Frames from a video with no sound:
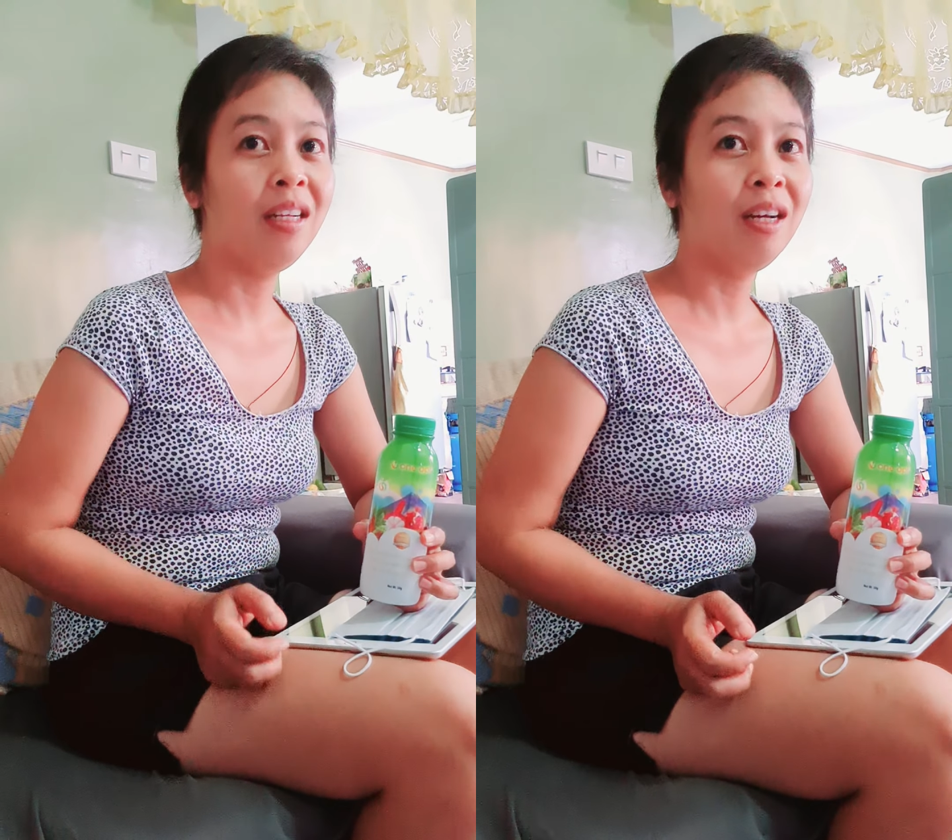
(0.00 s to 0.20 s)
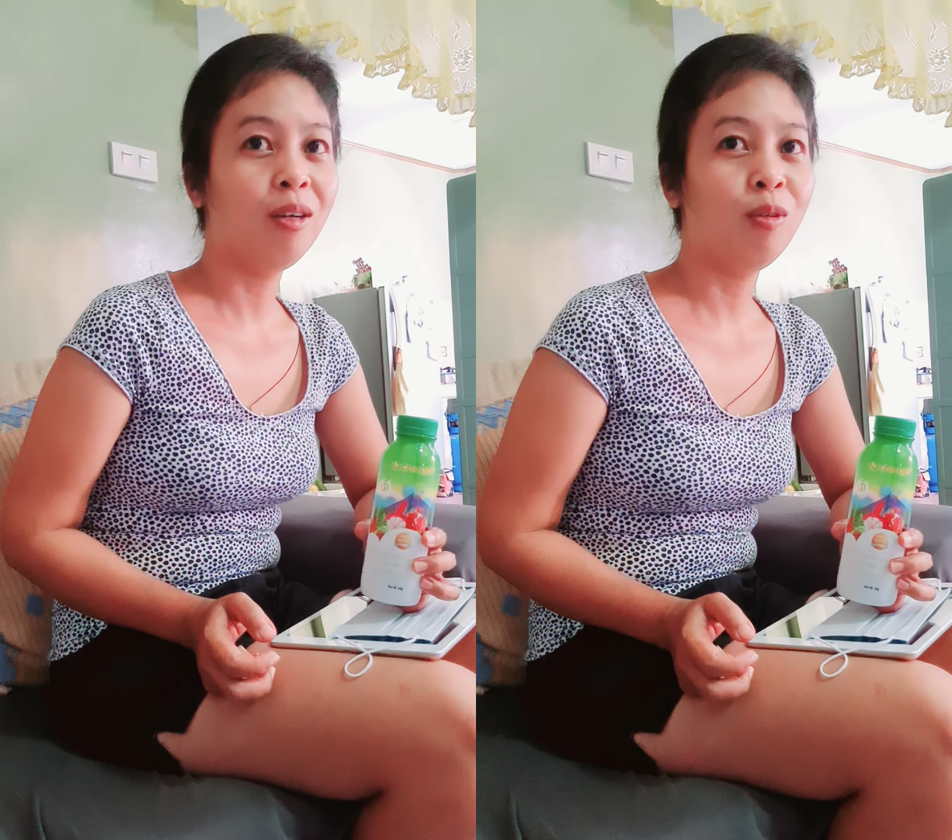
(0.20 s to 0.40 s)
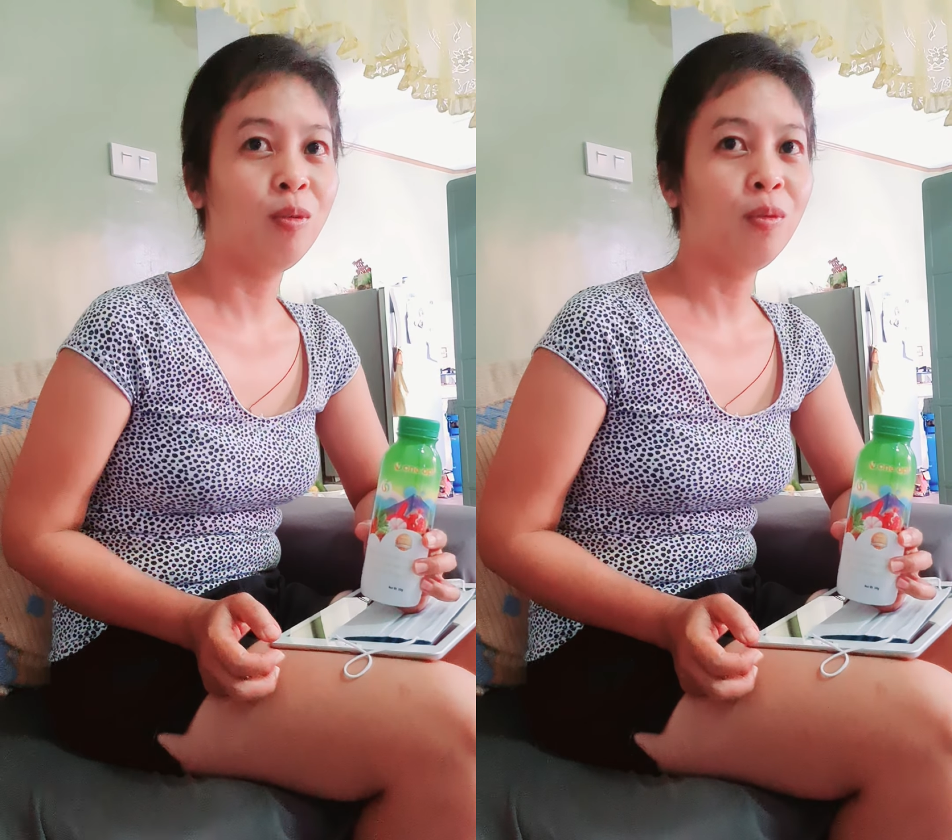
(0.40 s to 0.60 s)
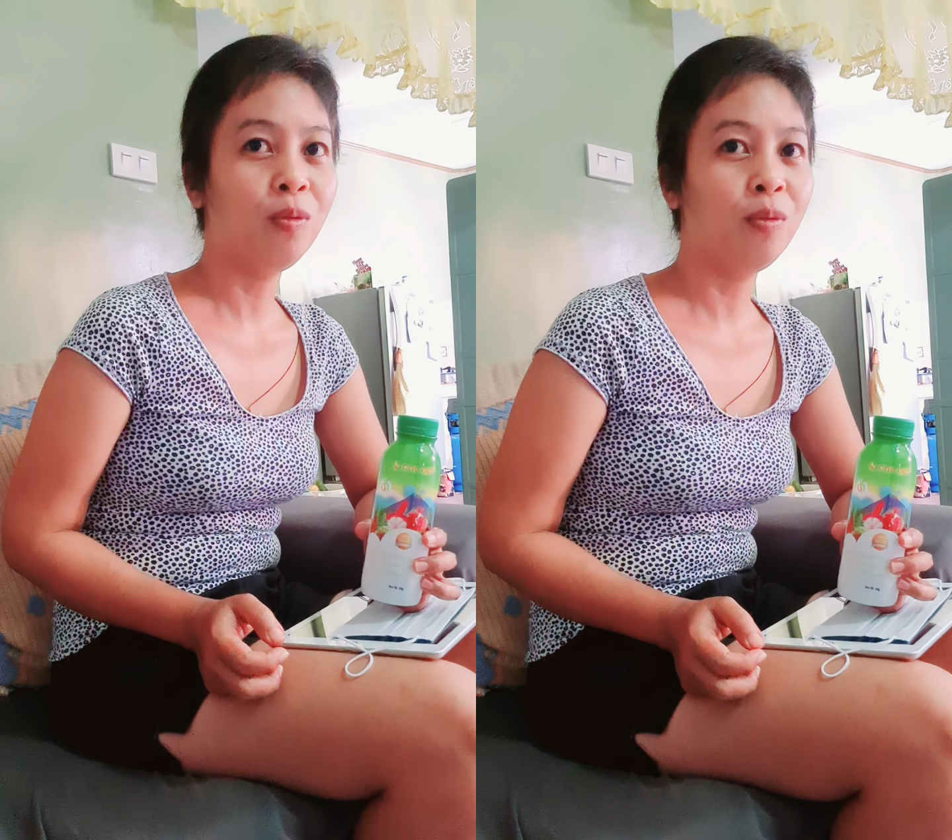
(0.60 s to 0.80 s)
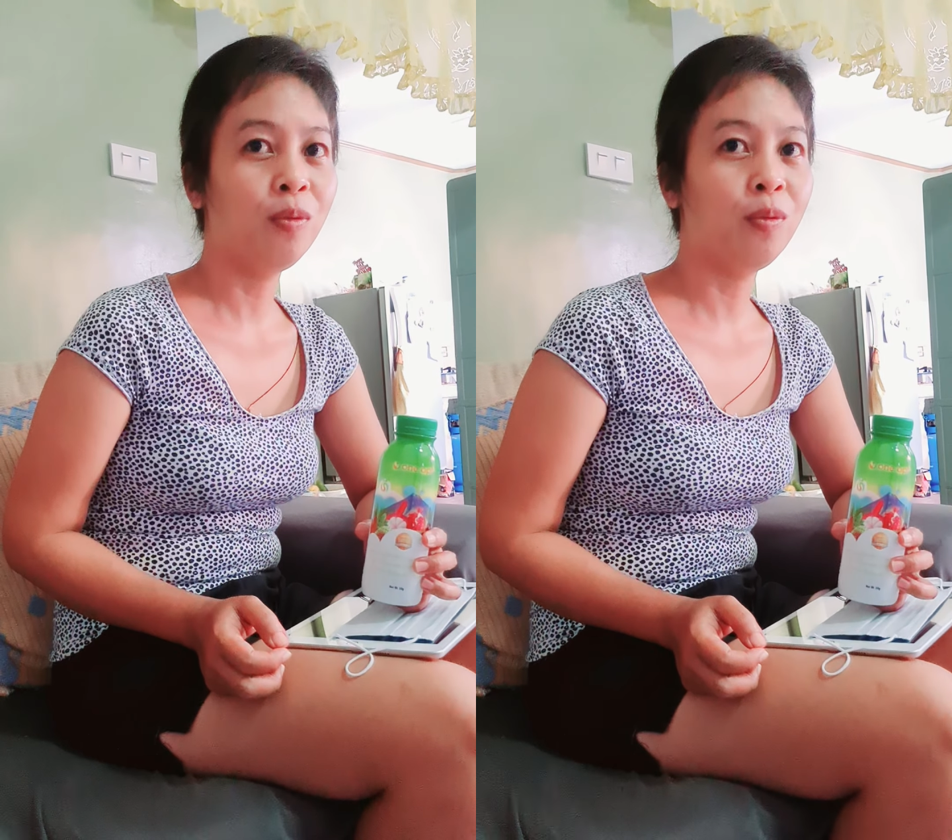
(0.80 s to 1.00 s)
na ako.
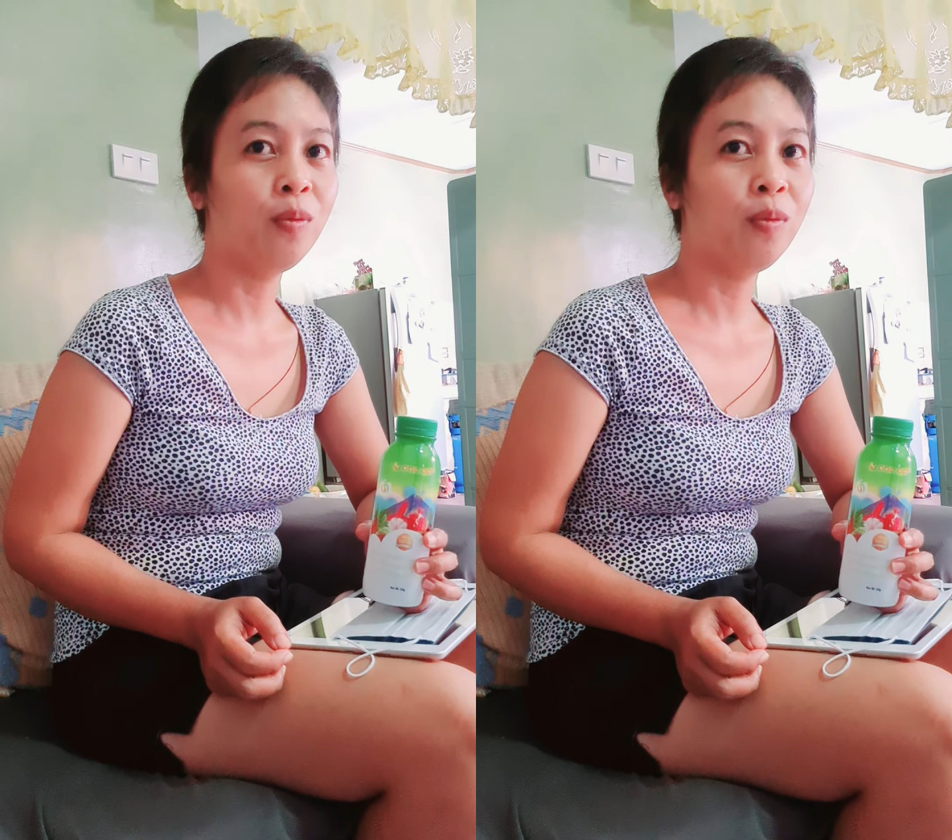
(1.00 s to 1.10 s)
Wow.